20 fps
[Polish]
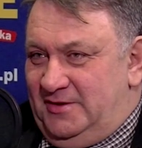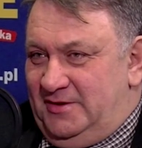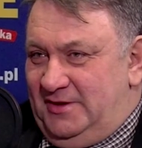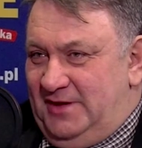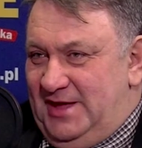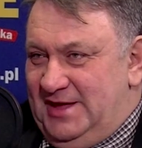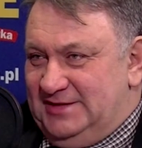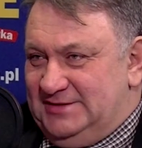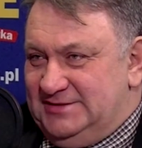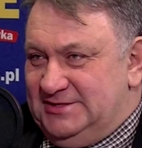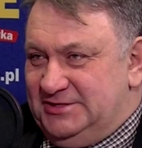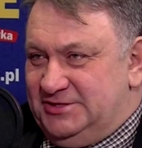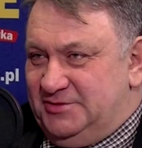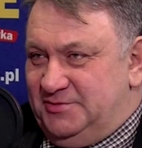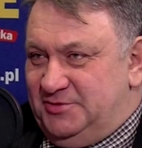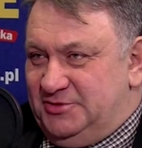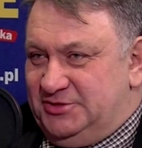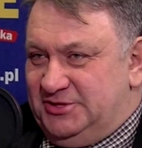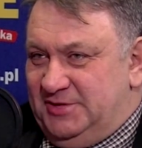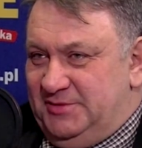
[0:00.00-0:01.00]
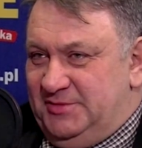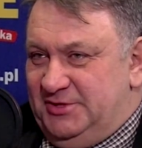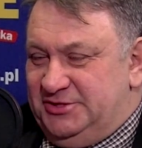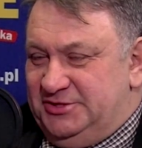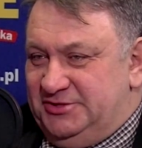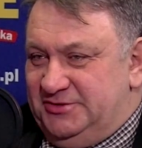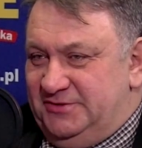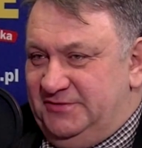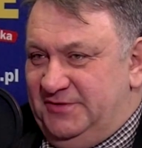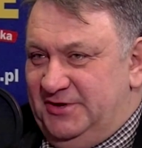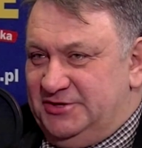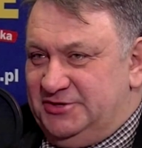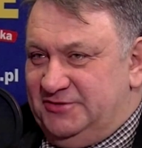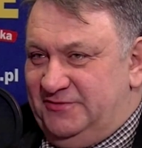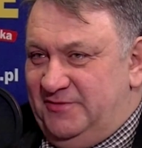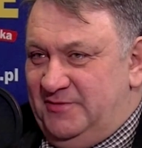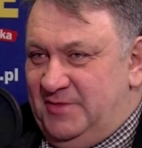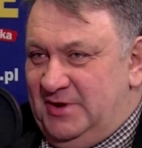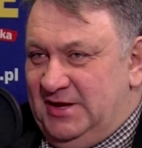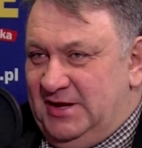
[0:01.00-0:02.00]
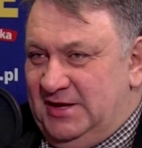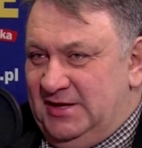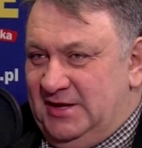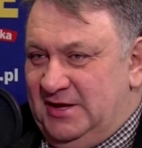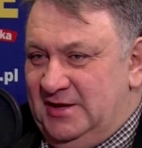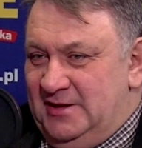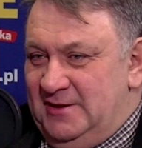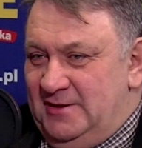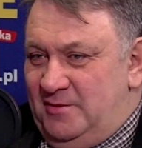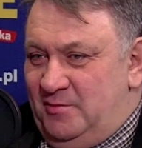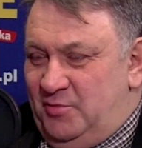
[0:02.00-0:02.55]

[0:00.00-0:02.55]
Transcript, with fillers: Y, jasne, że można mieć większe wymagania.